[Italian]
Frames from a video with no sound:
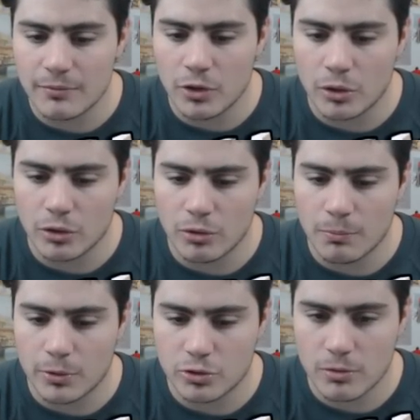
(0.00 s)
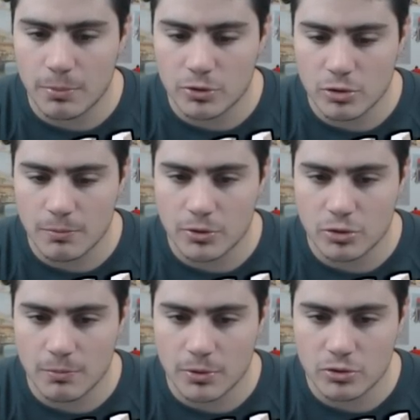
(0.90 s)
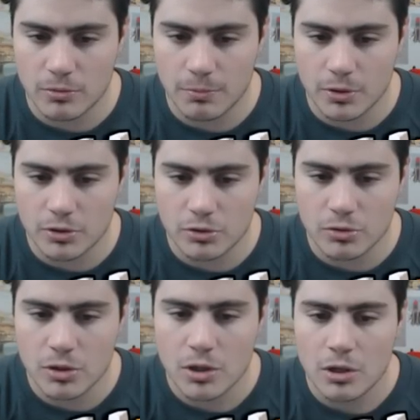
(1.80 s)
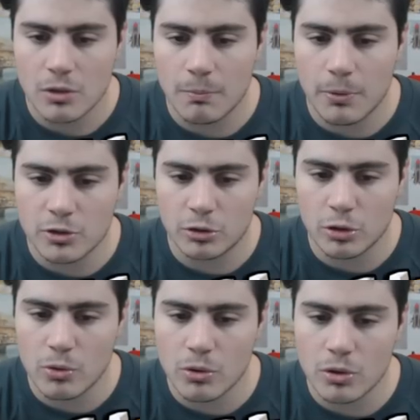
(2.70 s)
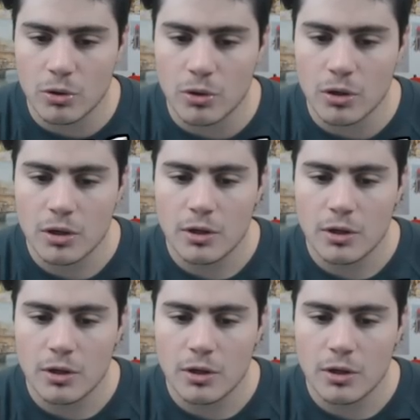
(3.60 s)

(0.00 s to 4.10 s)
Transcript: No, no, non posso, non posso, non posso, non posso, non posso. Non posso, tronco.